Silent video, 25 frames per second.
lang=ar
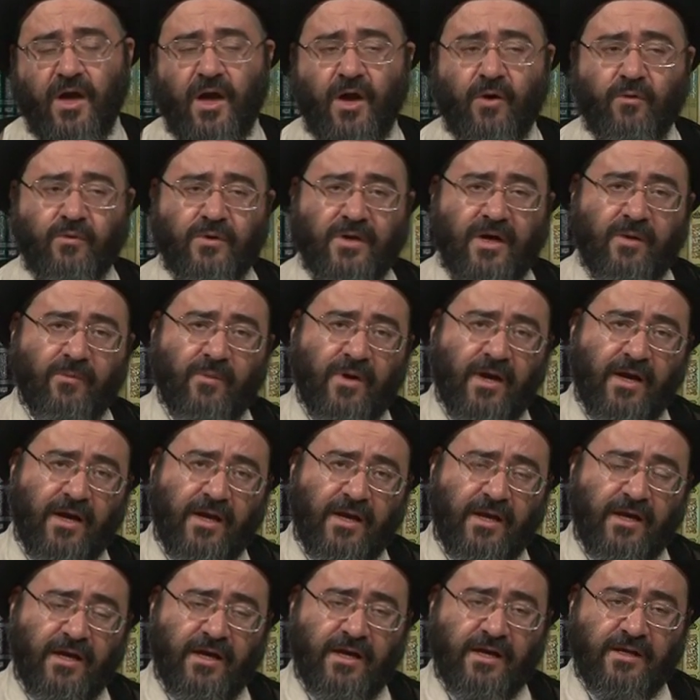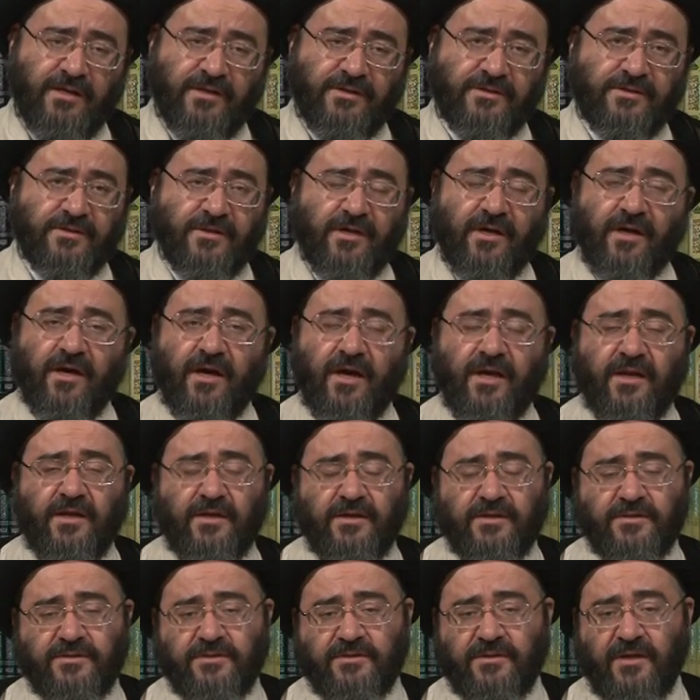أو كما خلق عيسى
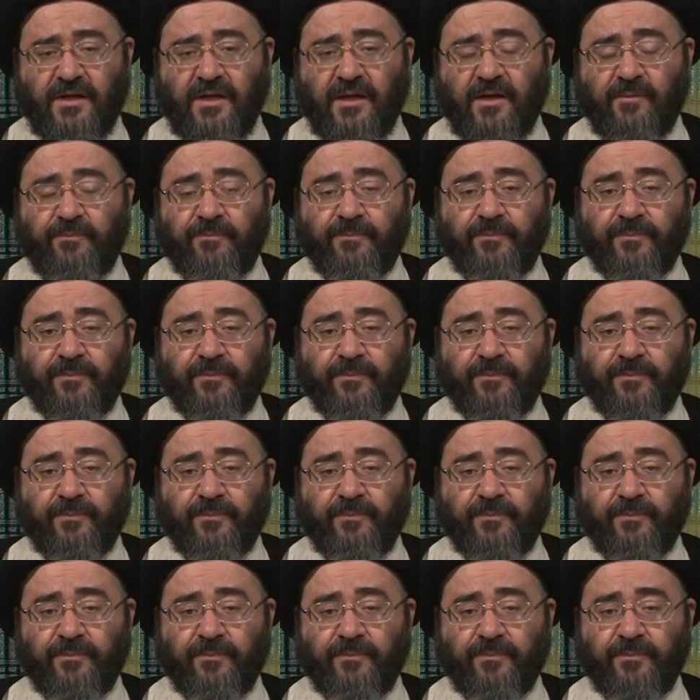عليه السلام